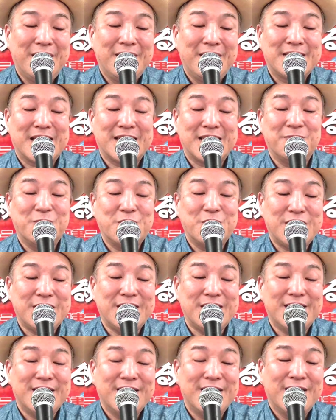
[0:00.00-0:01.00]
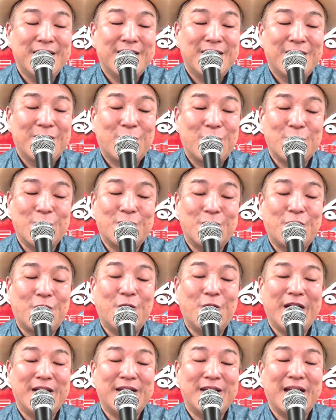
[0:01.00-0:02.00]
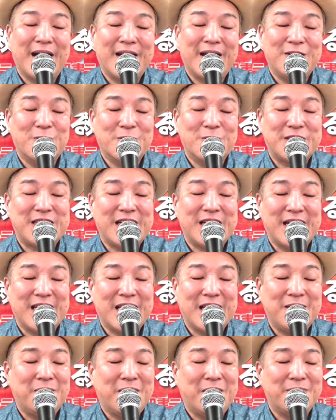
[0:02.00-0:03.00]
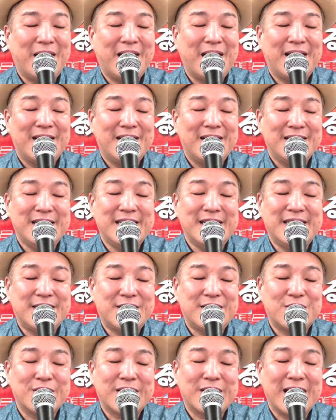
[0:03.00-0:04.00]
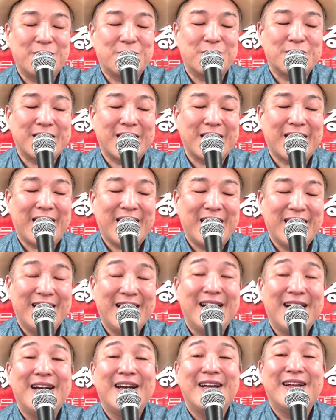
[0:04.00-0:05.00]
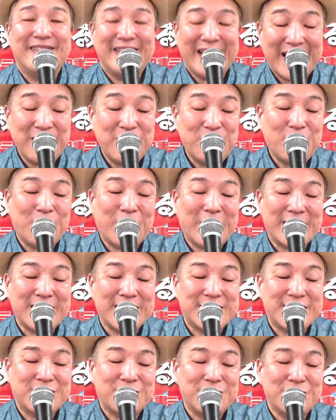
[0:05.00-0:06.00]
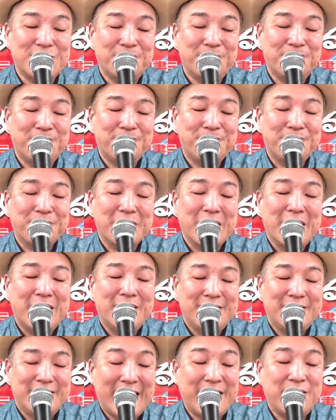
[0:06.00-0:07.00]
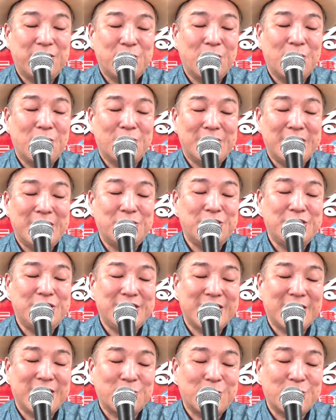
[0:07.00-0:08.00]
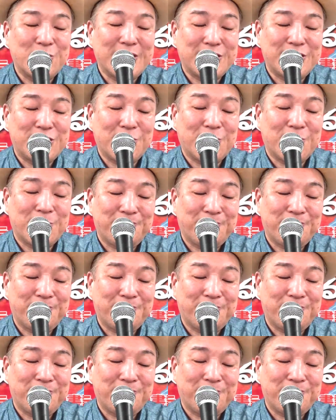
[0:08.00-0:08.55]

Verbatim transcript: しかし、もしこの不公平な愛を知らないまま生き続けるとしたら、なんと悲しく、なんと理不尽なことでしょう。